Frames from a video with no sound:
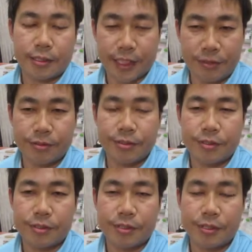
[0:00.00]
つけ
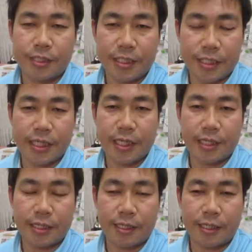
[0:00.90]
る位置
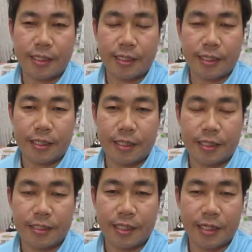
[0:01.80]
や、え
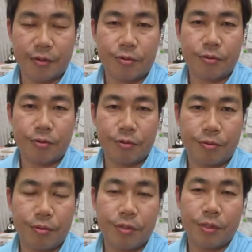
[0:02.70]
削れた方
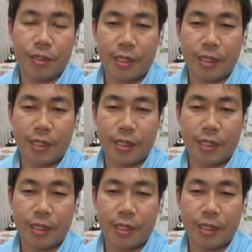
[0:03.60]
向を、